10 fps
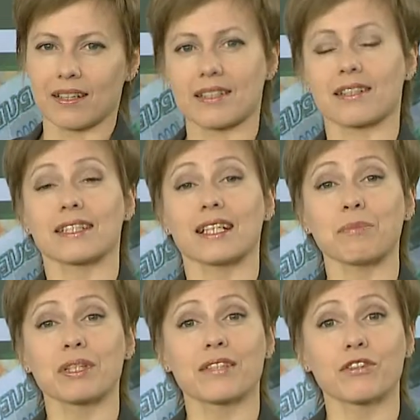Казан
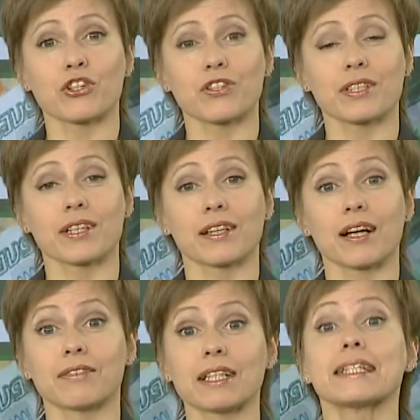саммит завершился
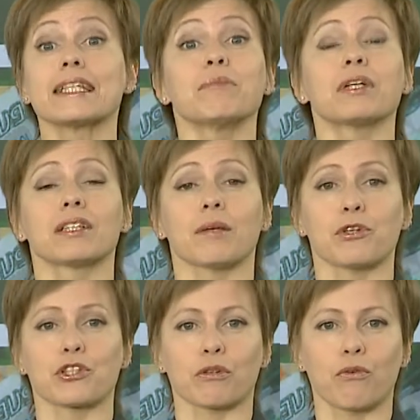главной темой
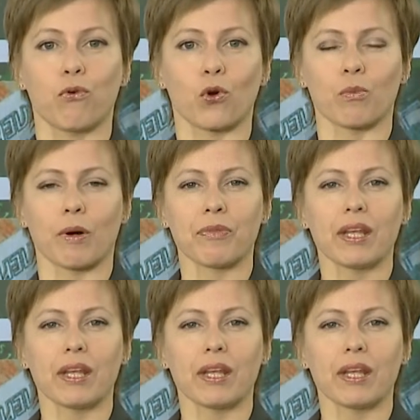экономического форума.